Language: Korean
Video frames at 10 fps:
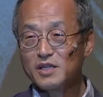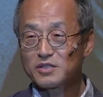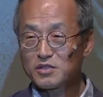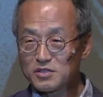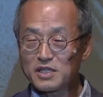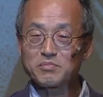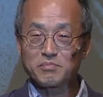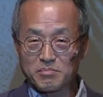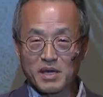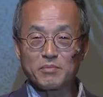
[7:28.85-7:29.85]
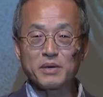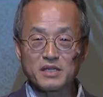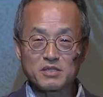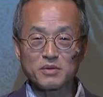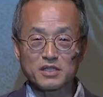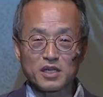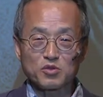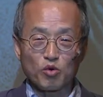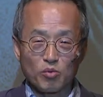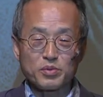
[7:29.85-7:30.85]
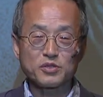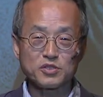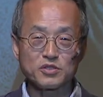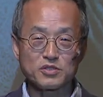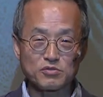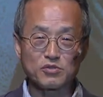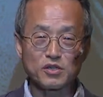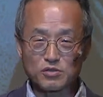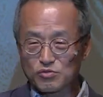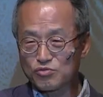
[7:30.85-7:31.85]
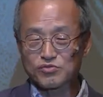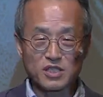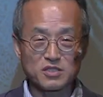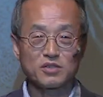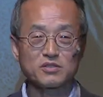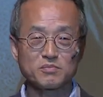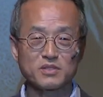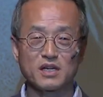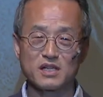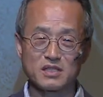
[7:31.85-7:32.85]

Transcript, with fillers: 저 그냥 매 페이지마다 도표 천지고요 숫자 천지입니다.